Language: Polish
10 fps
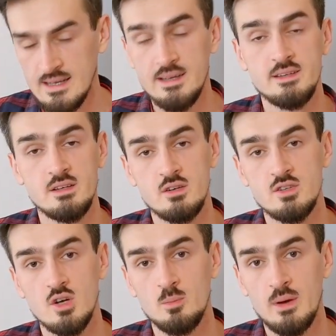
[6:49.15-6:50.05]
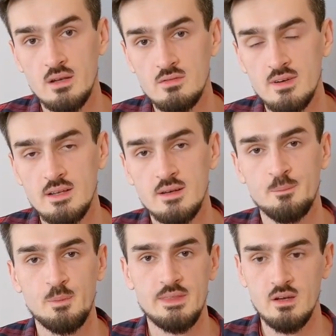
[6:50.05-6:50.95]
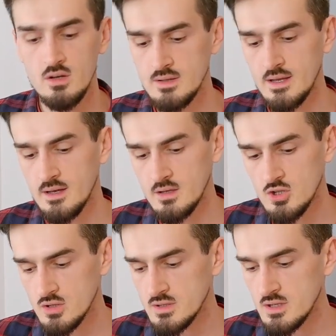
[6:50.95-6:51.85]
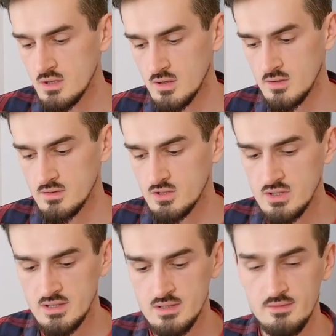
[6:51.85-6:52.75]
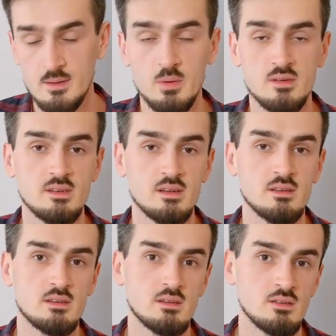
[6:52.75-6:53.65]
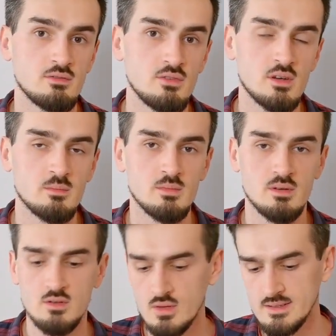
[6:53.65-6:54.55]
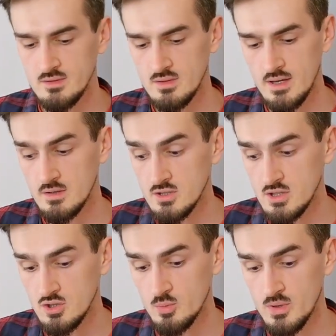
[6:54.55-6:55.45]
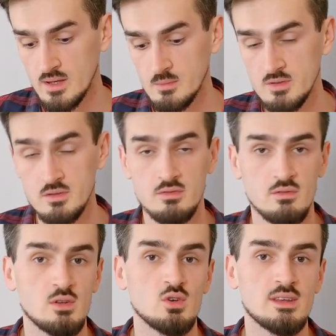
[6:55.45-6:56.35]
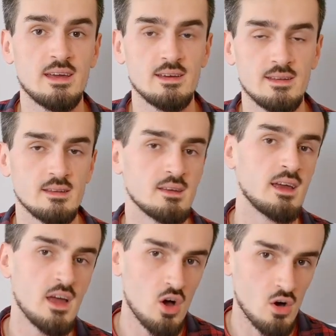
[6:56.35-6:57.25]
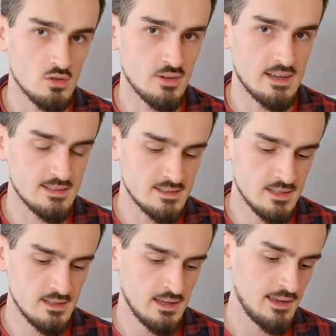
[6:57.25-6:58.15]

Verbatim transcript: Jeśli chodzi o planowanie tygodnia, no to tylko 32% firm, które zatrudniają do 10 programistów według tej ankiety otwiera tydzień.